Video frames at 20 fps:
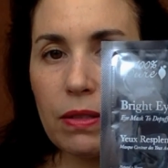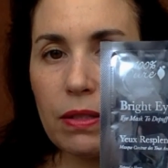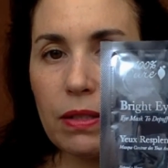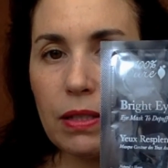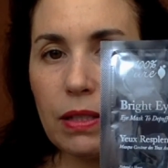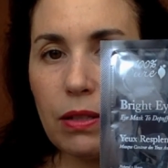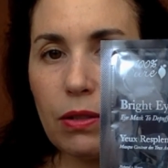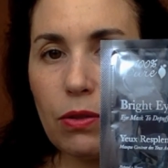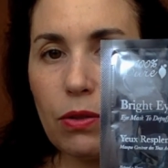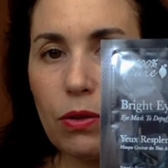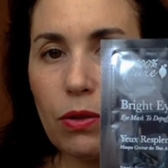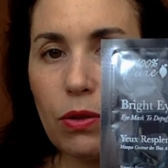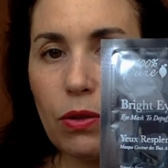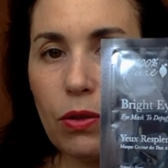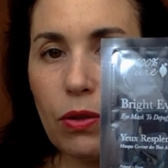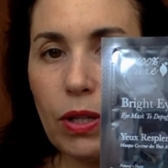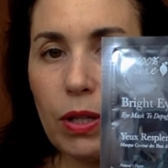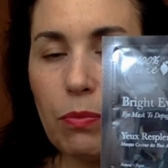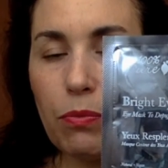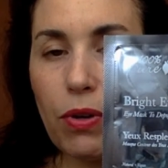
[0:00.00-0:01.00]
c'est
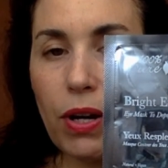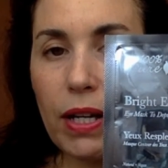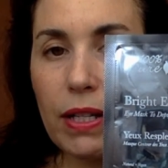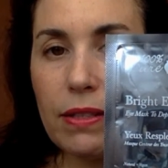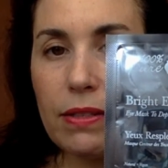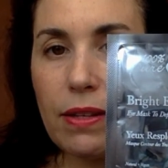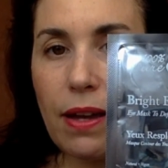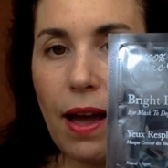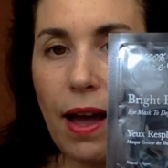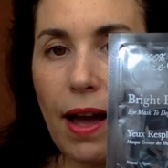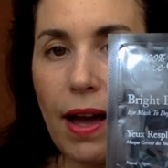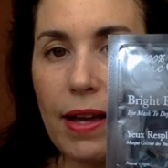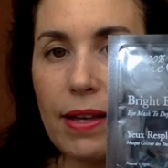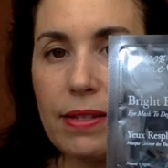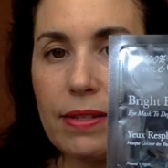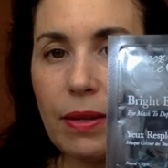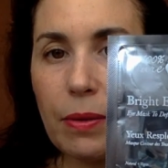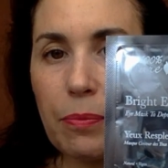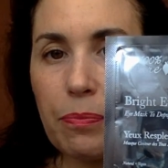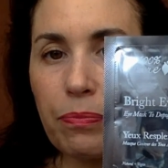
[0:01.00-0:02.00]
le, les Bright
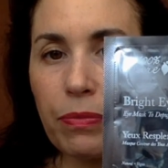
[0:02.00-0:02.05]
Eyes